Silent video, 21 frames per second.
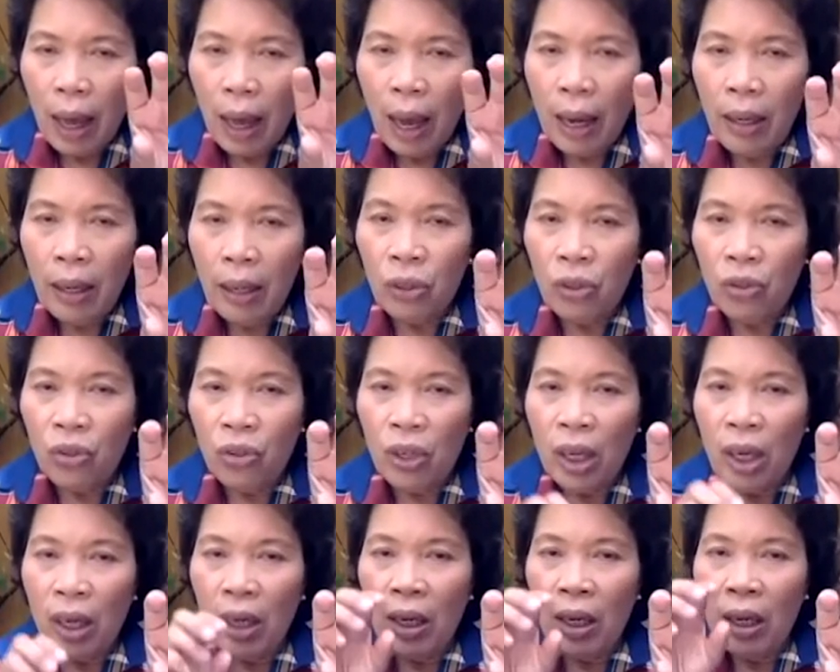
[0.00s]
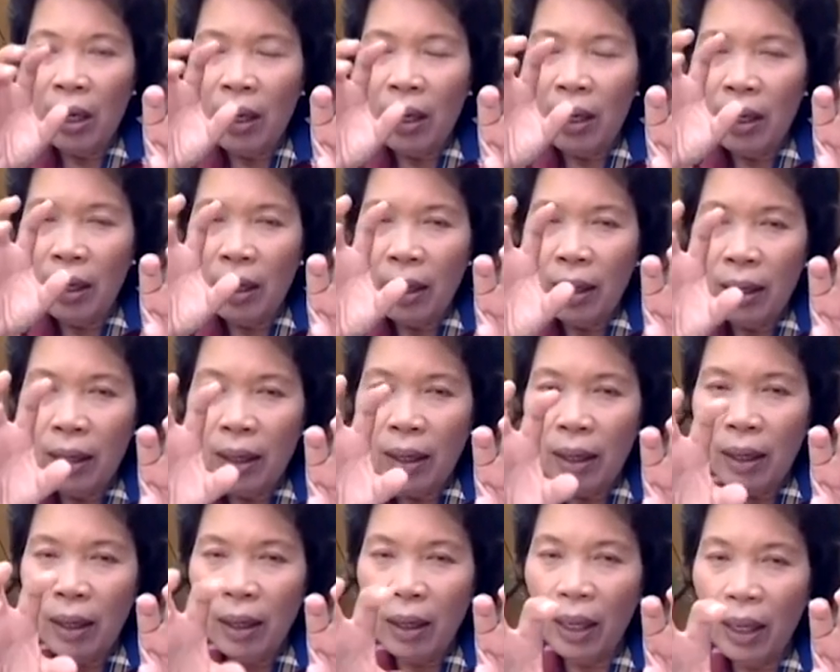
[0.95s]
energy
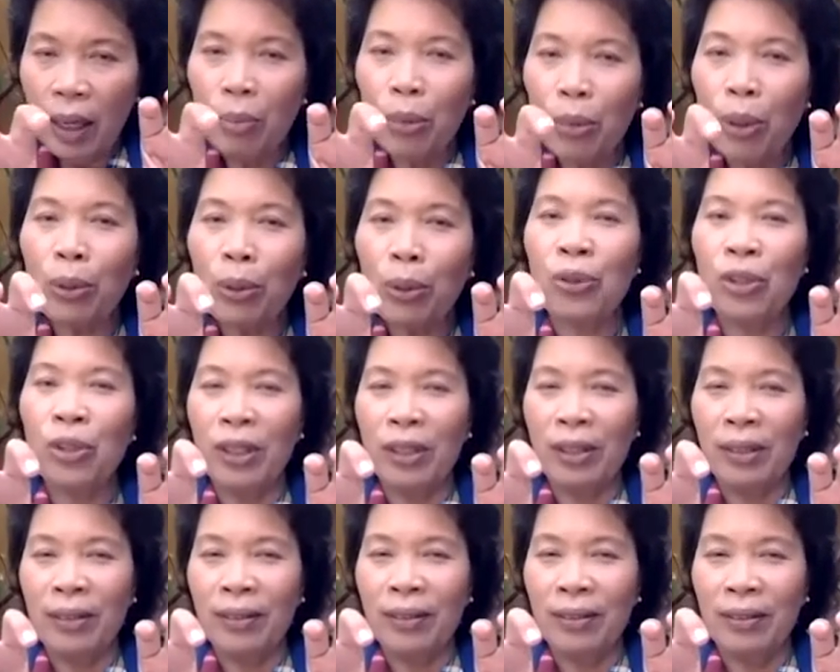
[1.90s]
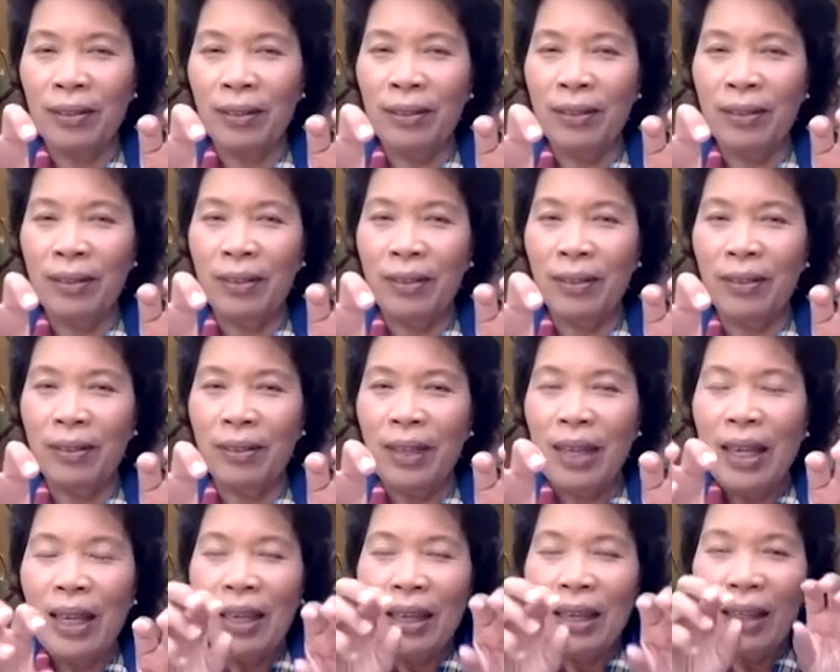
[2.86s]
in motion
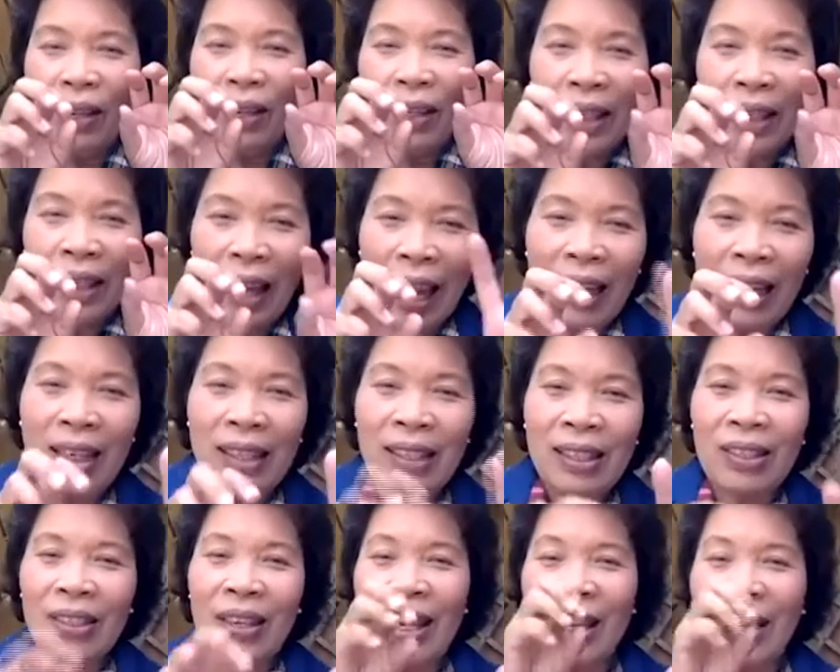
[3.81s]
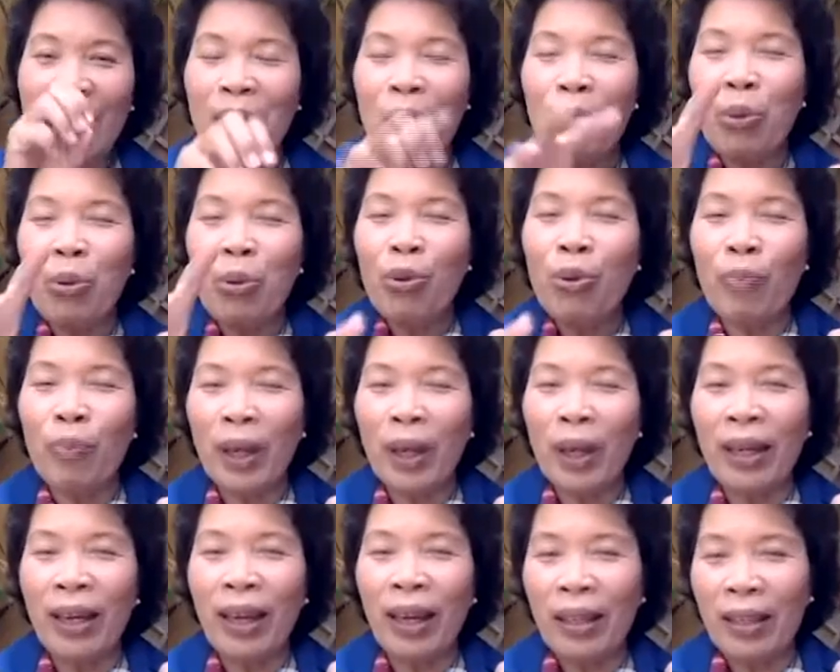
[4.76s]
ก็คือ energy in
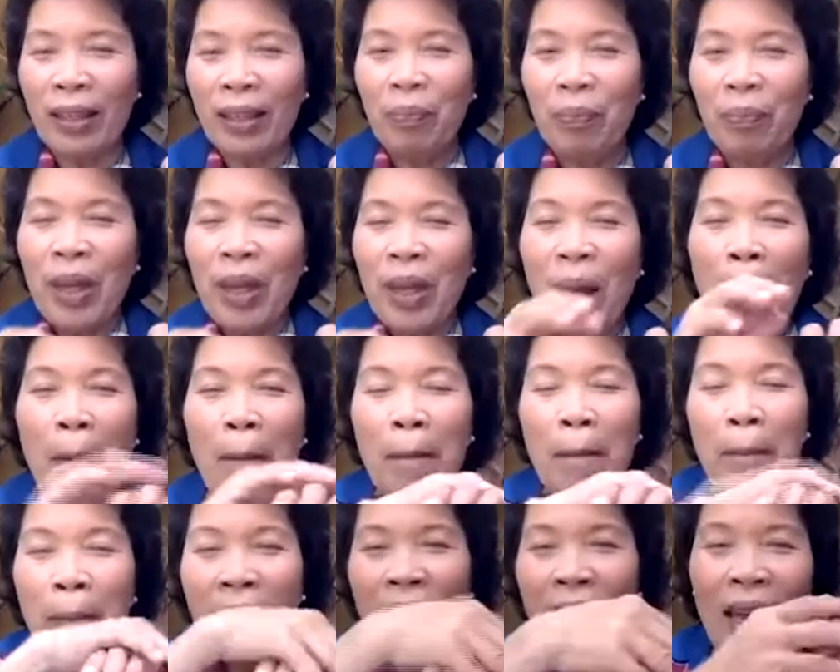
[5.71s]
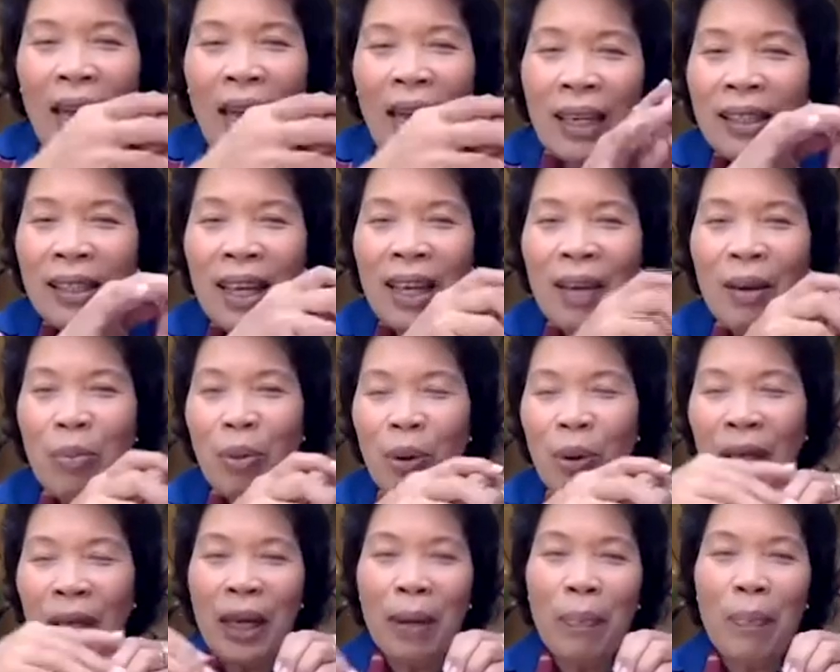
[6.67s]
movement เมื่อ energy พว
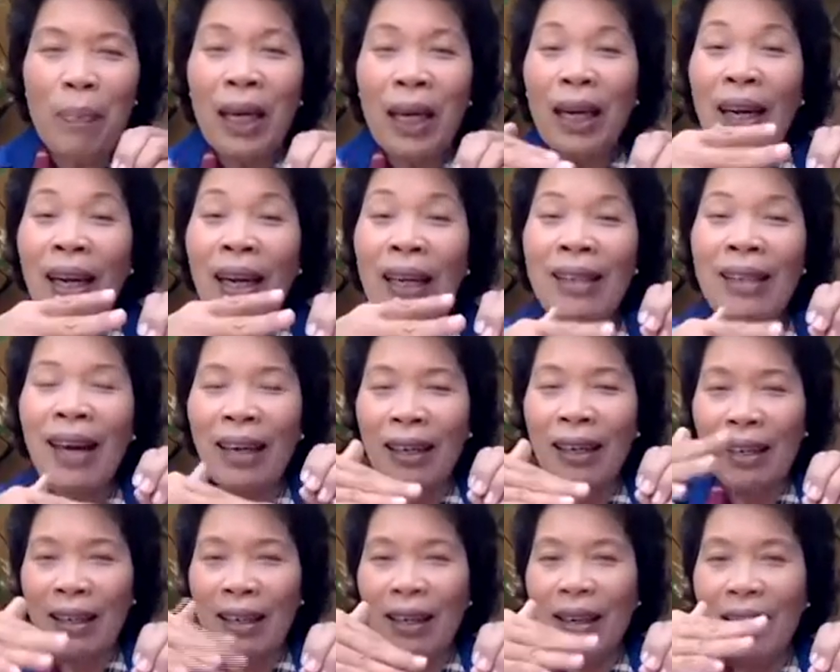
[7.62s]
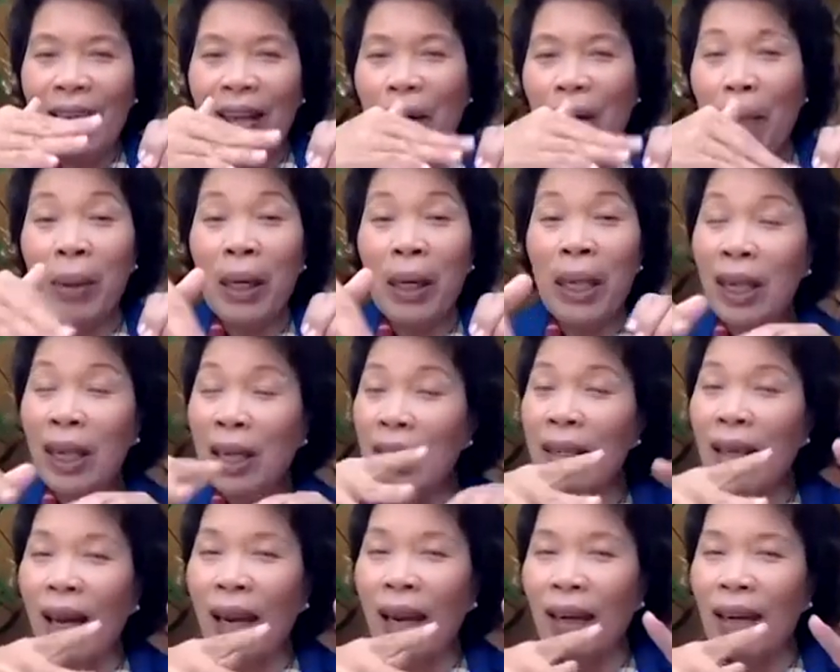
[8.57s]
กนี้มันเคลื่อน มันเค
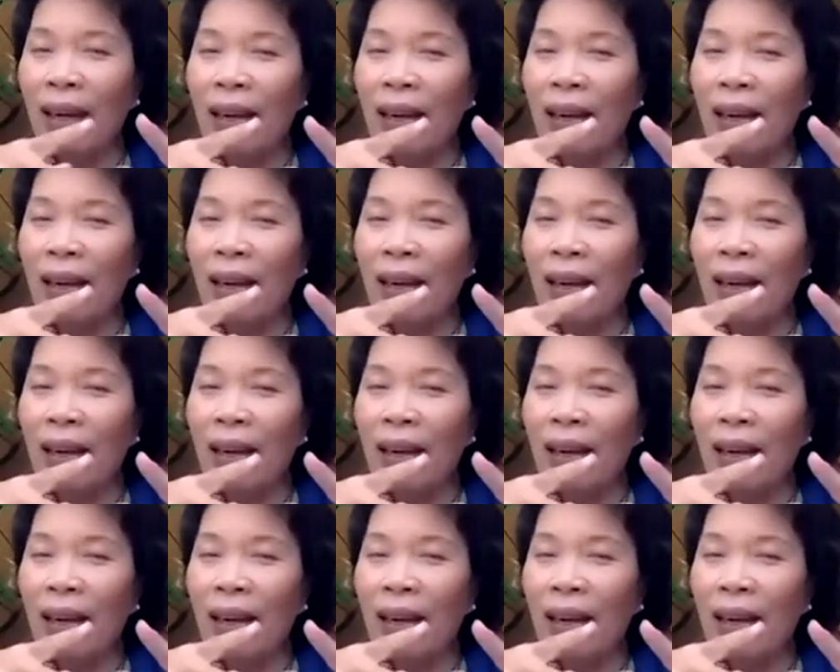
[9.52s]
ลื่อน